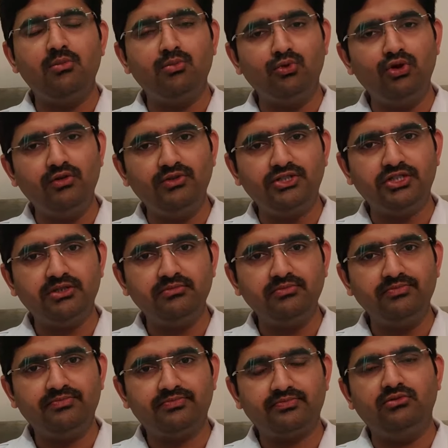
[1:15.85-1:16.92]
మూడో విషయం
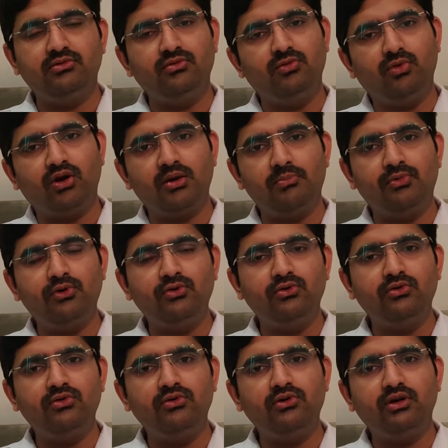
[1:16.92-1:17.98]
ఒకప్పుడు
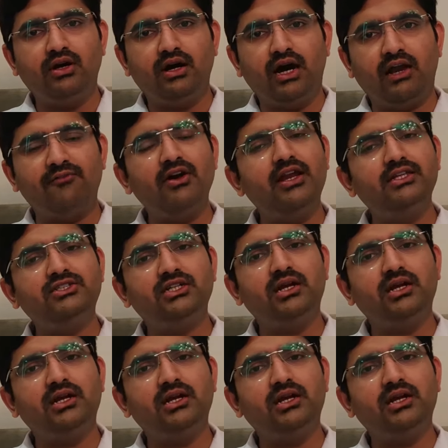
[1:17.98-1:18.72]
అరవై నుంచి